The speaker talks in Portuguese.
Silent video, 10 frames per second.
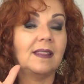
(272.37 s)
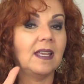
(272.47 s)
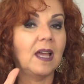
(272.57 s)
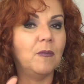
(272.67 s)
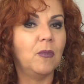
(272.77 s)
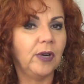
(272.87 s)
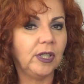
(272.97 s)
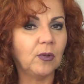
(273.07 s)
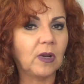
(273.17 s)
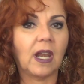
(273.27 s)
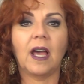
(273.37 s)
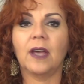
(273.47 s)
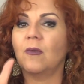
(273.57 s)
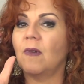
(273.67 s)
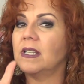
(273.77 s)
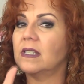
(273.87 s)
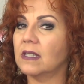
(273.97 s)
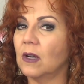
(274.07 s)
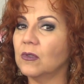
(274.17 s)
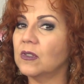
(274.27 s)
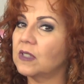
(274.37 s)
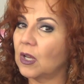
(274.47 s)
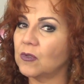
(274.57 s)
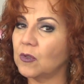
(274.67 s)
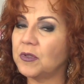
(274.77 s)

tenha muito claro quais são os seus